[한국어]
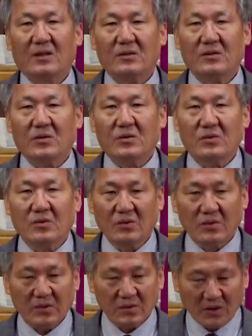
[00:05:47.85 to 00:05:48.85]

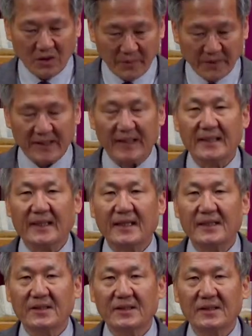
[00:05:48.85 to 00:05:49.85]
그것도 열명이나다
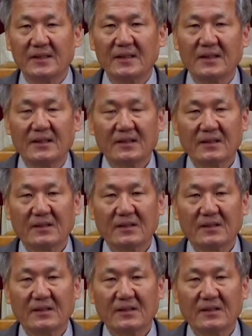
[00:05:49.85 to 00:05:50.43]
잃었으니